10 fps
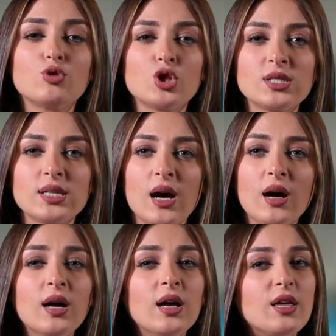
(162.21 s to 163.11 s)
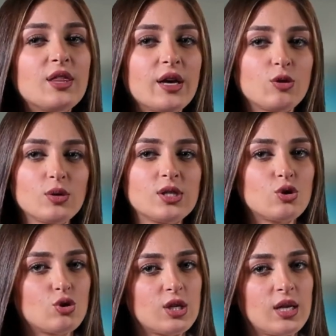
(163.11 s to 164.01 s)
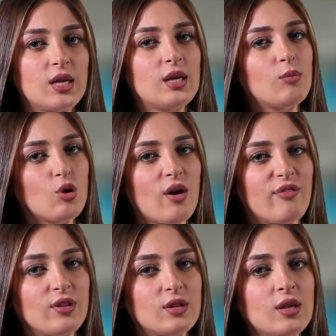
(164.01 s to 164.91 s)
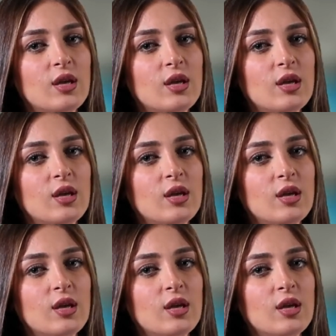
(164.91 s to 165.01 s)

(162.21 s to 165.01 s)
مجزأة ذات وزن جزيئي منخفض